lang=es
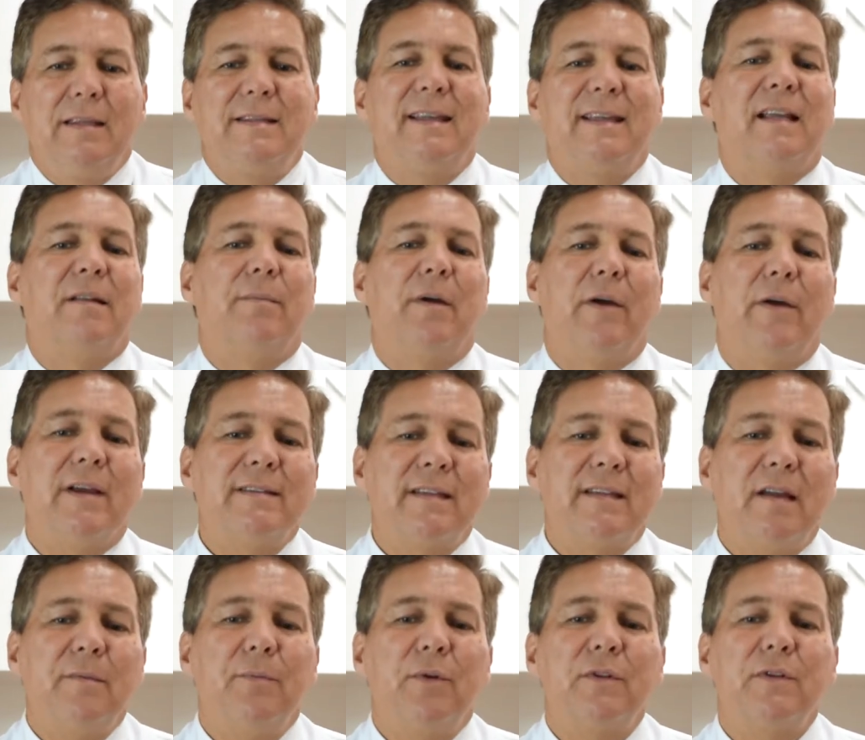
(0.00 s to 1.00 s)
Si el bebé
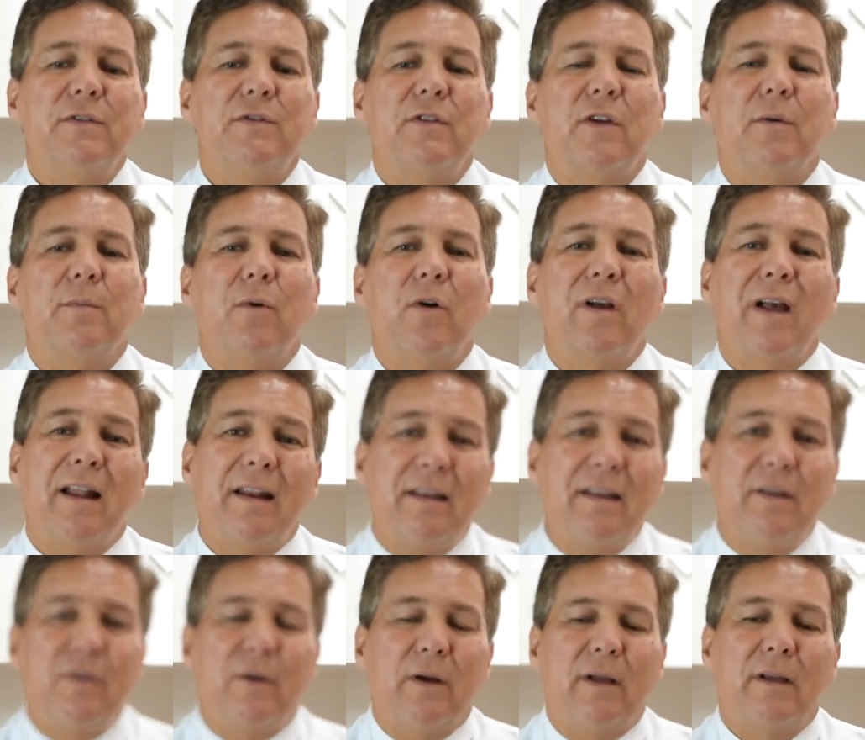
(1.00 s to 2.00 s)
está en posición boca
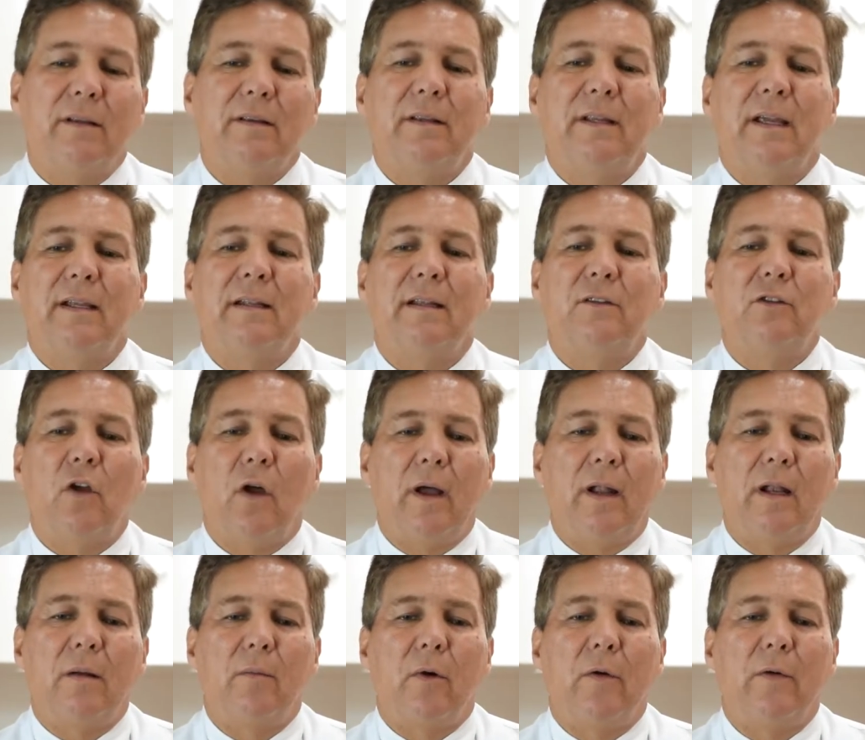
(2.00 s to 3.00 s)
arriba, tiene
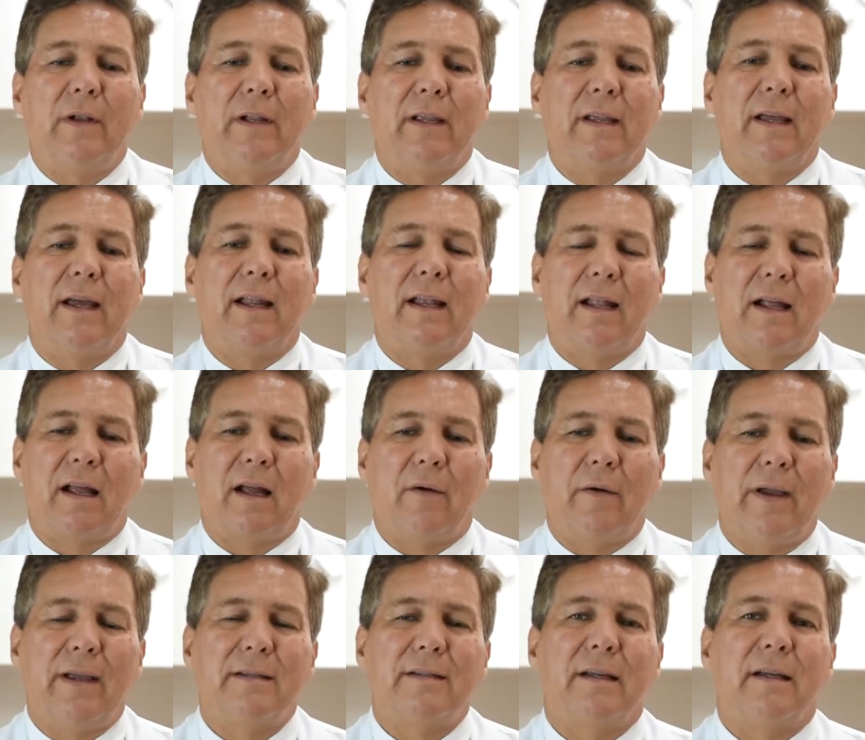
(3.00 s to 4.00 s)
toda la movilidad de la
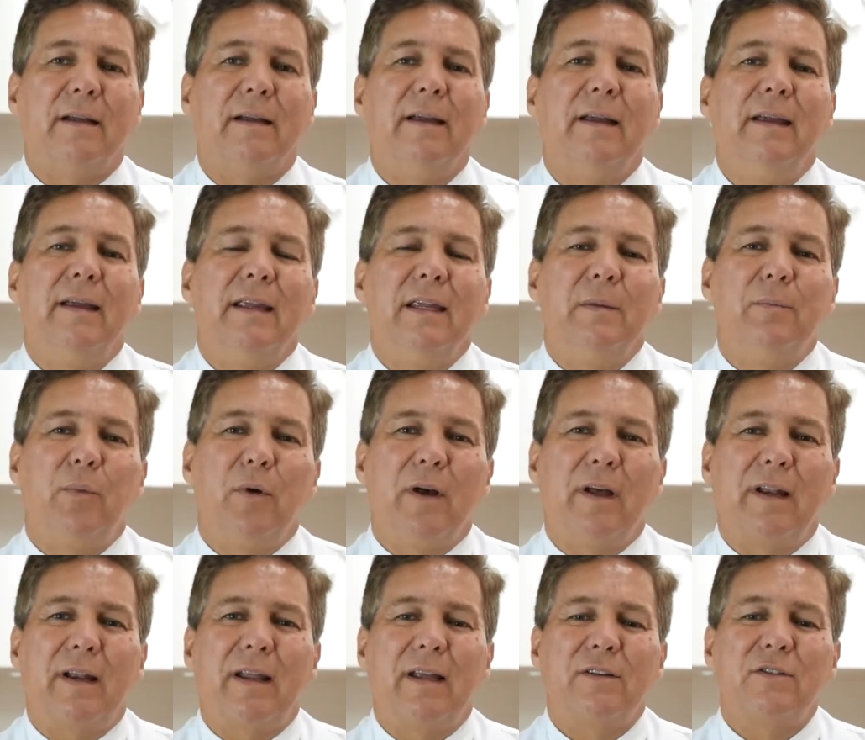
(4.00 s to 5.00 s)
cabeza y
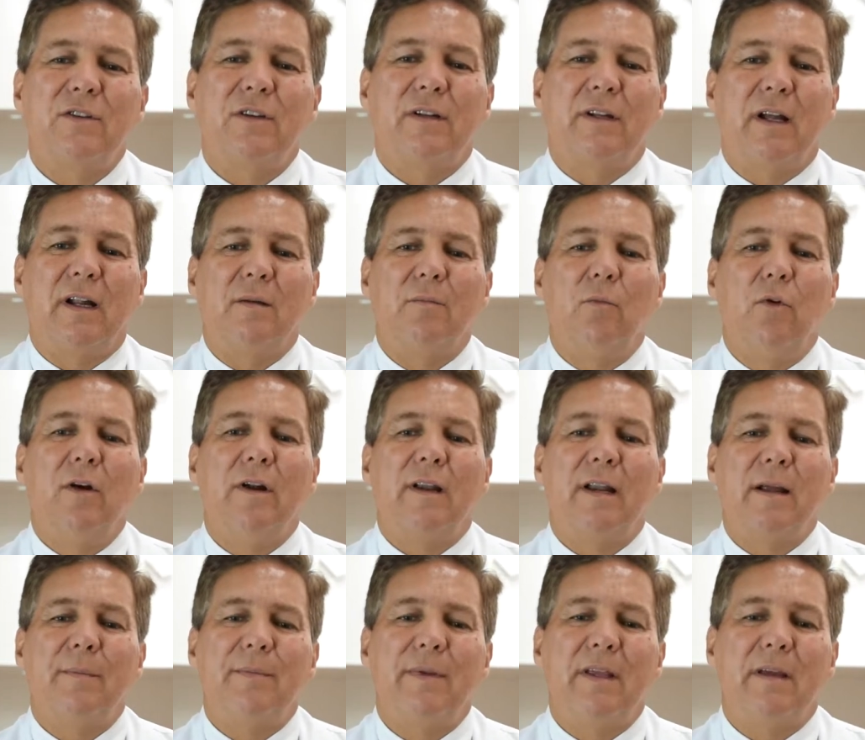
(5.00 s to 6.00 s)
puede reaccionar muy
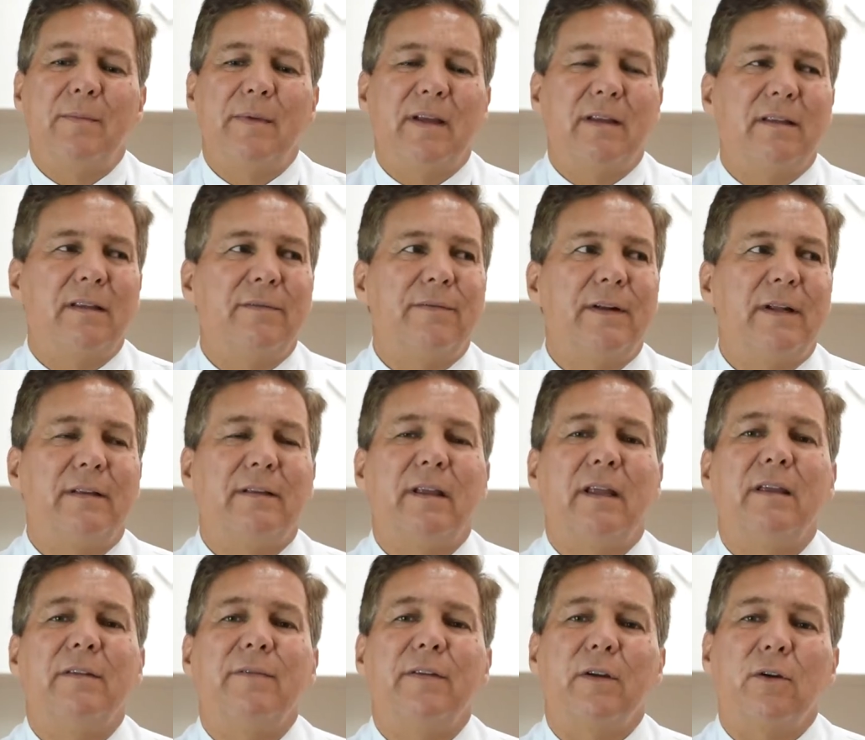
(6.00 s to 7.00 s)
rápidamente
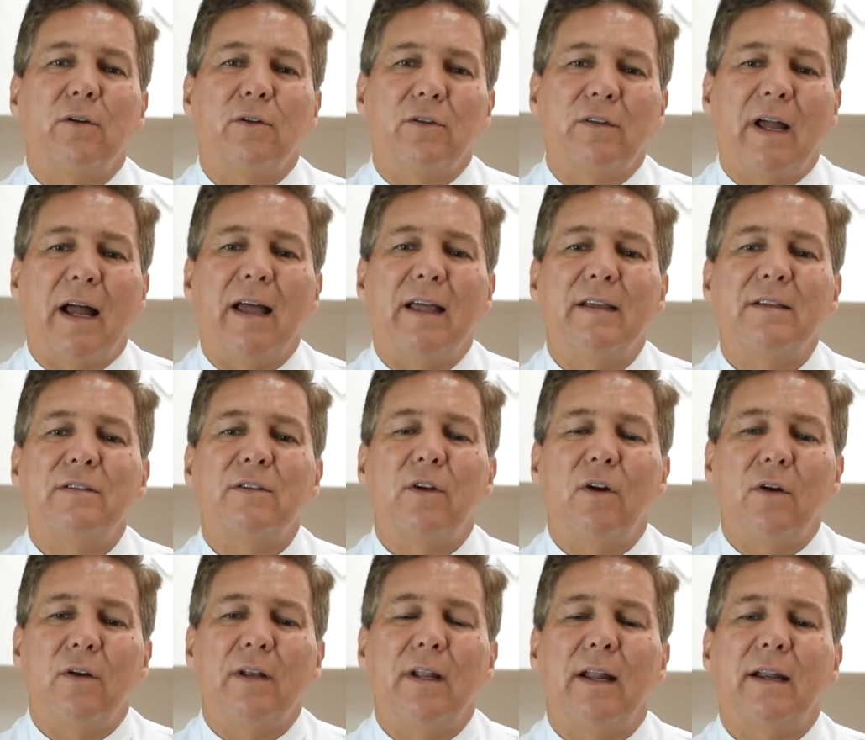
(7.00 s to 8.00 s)
frente a dificultades
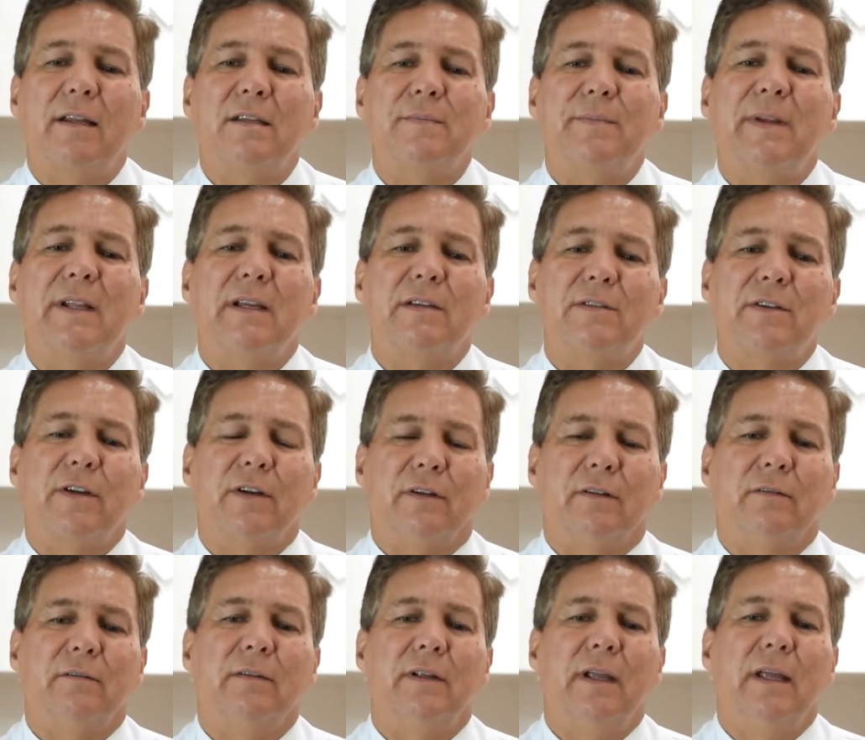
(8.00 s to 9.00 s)
con la respiración.